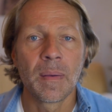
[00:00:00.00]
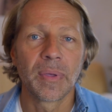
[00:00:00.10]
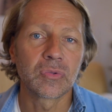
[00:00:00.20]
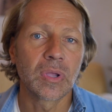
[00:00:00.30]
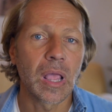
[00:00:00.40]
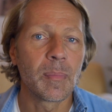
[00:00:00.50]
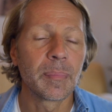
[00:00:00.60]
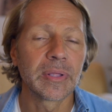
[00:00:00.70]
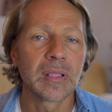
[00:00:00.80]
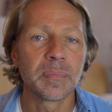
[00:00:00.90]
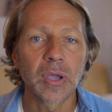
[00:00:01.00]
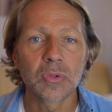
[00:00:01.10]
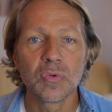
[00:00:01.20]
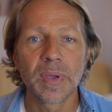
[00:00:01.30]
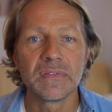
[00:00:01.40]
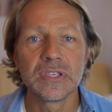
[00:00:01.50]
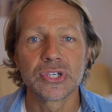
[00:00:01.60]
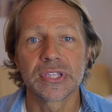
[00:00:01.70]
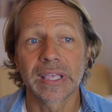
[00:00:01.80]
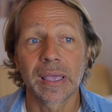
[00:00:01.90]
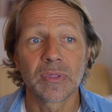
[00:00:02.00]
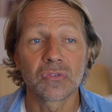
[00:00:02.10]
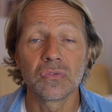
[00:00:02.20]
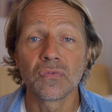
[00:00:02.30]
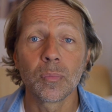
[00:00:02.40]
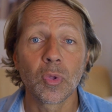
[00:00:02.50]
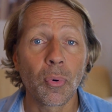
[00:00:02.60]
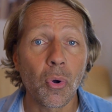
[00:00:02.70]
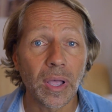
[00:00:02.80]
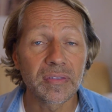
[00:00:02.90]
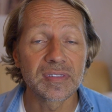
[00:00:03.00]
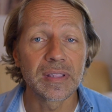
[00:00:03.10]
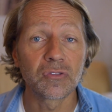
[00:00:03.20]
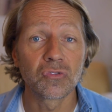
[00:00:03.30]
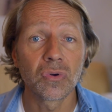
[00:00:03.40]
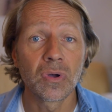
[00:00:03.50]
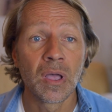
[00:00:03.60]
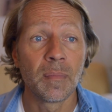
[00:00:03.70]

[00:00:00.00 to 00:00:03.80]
parce que clairement, pendant une période de ma vie, j'étais quand même dans une forme de procrastination,